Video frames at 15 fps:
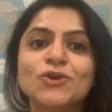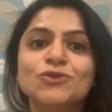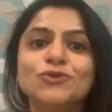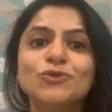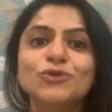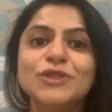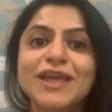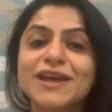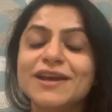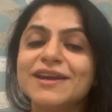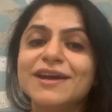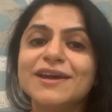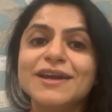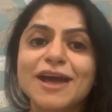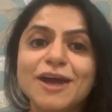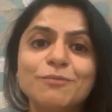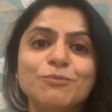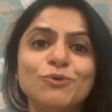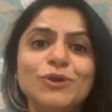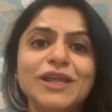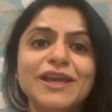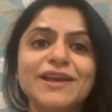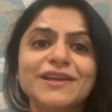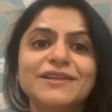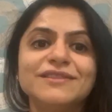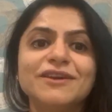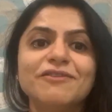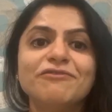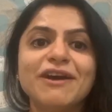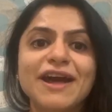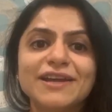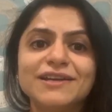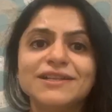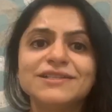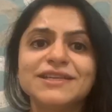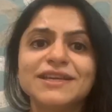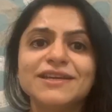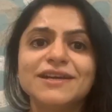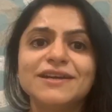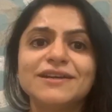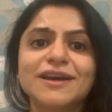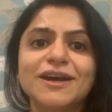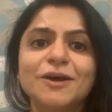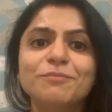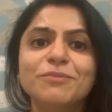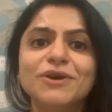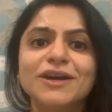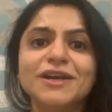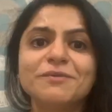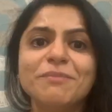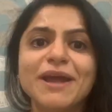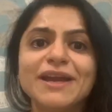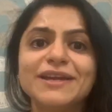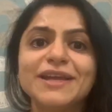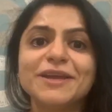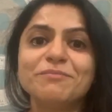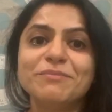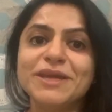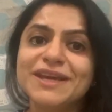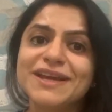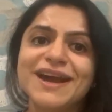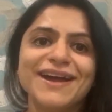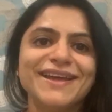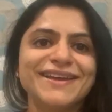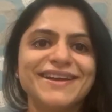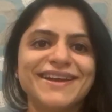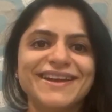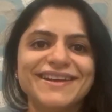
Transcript: तो देखना ना भूले द वायरल सिंगर अब घर बैठे भी गाएगा